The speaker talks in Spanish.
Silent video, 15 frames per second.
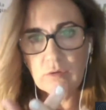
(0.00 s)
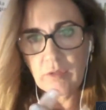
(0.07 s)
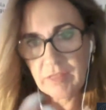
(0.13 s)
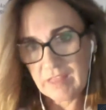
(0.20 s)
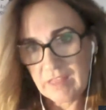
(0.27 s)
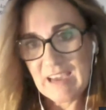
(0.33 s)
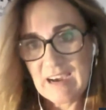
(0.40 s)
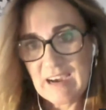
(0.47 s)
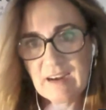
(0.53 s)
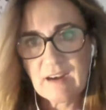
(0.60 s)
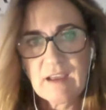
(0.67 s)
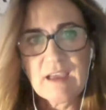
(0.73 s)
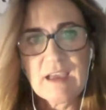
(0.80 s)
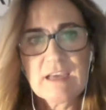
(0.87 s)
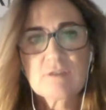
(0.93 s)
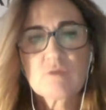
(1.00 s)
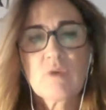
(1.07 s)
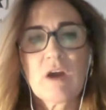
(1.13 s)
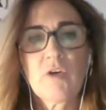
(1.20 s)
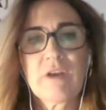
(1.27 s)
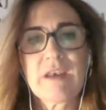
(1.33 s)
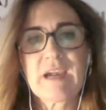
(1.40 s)
eh, CEAR, es
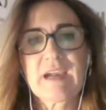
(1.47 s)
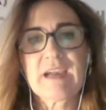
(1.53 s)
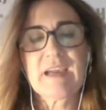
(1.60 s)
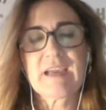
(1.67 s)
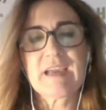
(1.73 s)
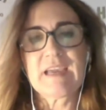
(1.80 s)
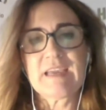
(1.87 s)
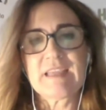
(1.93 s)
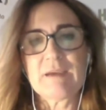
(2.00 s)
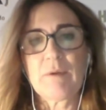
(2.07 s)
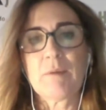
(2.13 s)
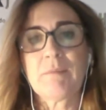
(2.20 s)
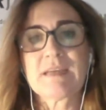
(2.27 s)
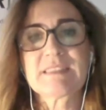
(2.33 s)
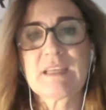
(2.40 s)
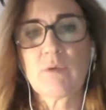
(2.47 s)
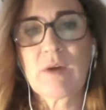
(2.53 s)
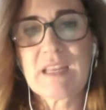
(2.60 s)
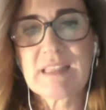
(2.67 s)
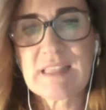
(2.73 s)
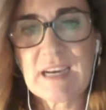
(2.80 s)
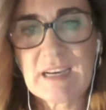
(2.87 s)
una ONG que lleva más de
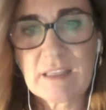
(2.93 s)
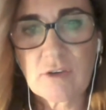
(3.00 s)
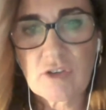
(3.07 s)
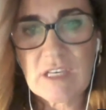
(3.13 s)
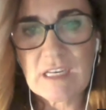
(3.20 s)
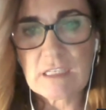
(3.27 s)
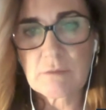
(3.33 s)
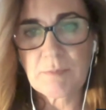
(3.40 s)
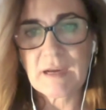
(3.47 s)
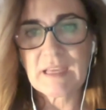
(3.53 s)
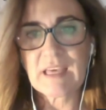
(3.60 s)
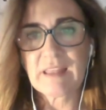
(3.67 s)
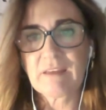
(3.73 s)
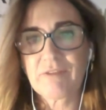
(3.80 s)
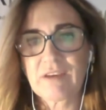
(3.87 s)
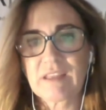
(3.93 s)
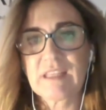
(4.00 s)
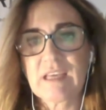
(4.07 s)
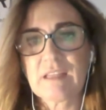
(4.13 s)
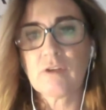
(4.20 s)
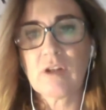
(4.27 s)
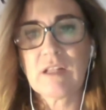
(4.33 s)
40 años en España
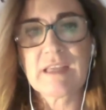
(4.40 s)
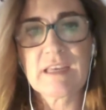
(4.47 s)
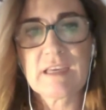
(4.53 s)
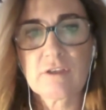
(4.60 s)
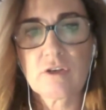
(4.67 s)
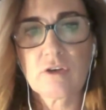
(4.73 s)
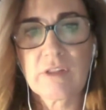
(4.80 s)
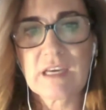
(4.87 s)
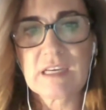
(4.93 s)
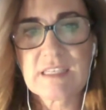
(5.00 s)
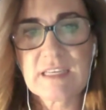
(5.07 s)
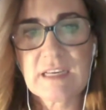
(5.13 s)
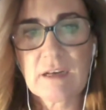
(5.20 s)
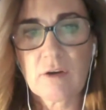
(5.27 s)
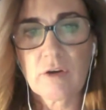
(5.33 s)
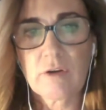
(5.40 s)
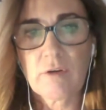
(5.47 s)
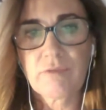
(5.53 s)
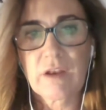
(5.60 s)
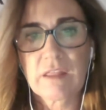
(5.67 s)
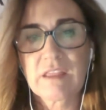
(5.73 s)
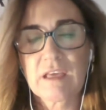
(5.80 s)
defendiendo el derecho de asilo y
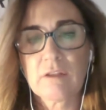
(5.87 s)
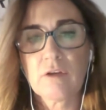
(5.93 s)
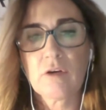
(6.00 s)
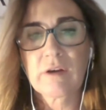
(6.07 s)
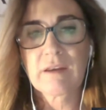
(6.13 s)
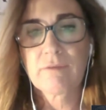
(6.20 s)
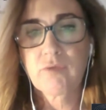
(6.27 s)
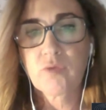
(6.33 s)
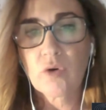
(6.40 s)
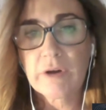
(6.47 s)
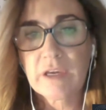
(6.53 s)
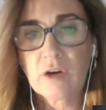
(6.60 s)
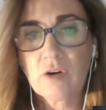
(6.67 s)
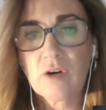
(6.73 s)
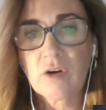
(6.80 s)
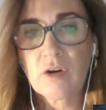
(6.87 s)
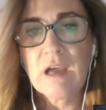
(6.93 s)
ofreciendo refugio